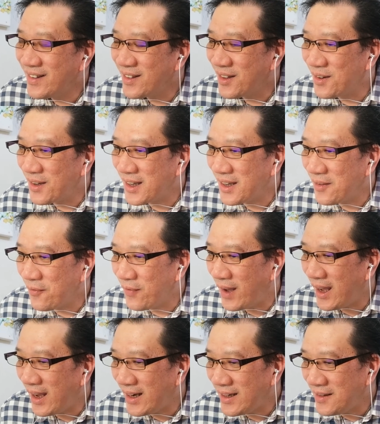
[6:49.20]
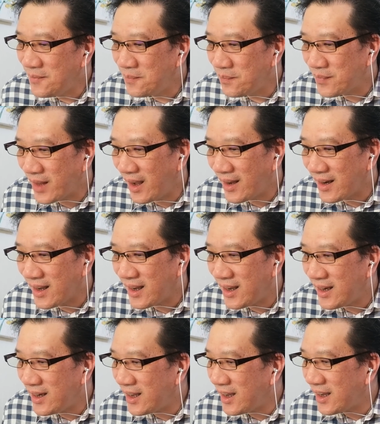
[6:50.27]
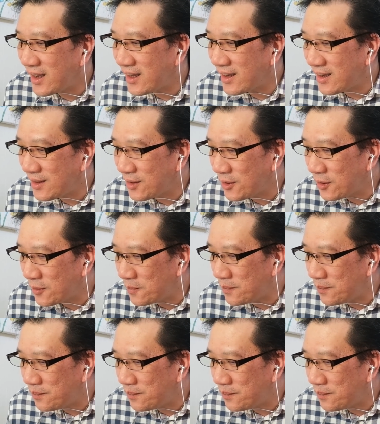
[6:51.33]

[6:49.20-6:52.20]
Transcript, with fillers: Untuk event hari ini itu